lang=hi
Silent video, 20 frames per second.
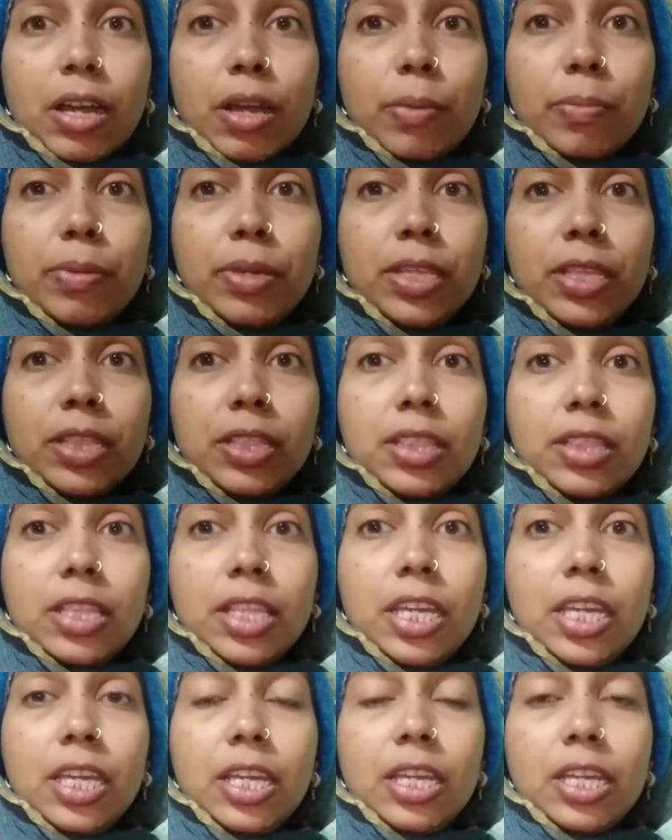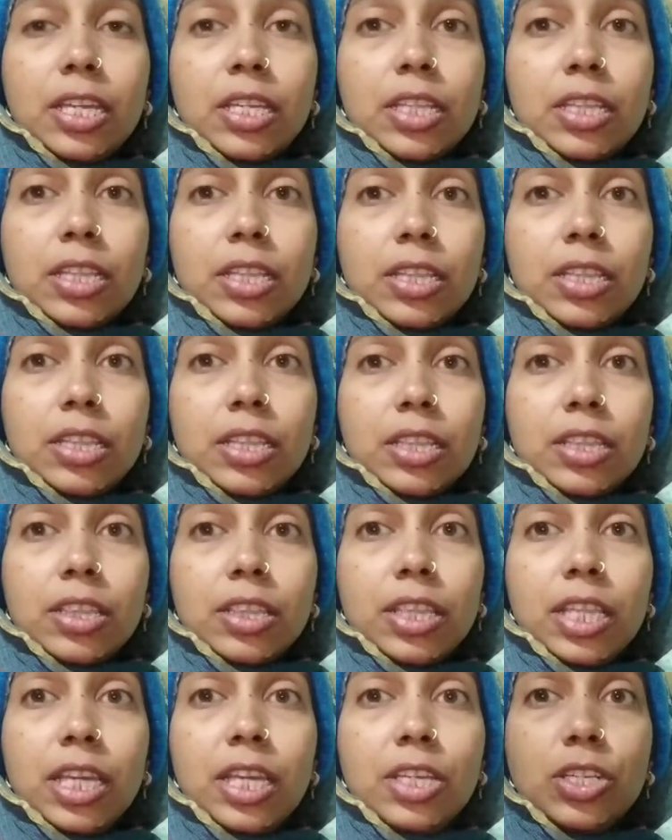अभी ती,
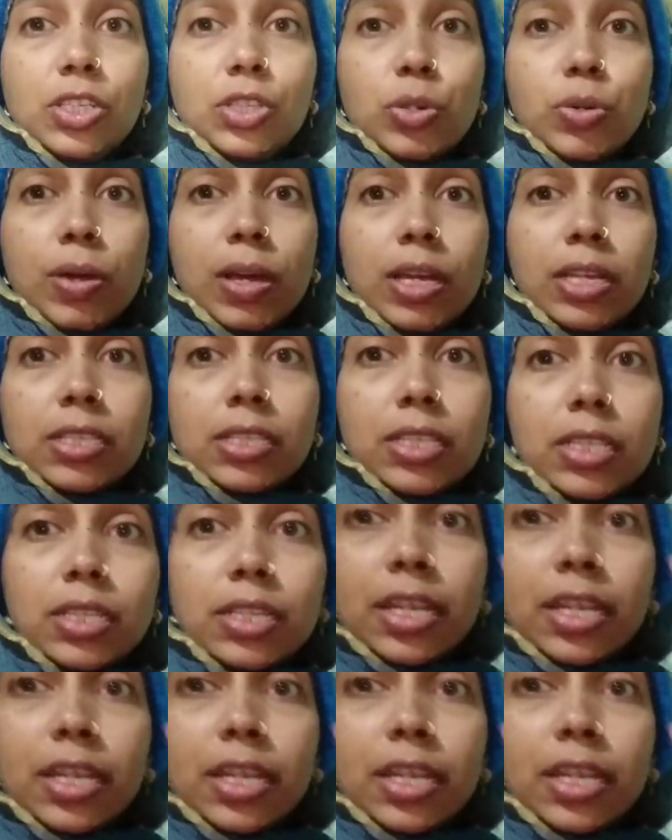तीन चौवालीस का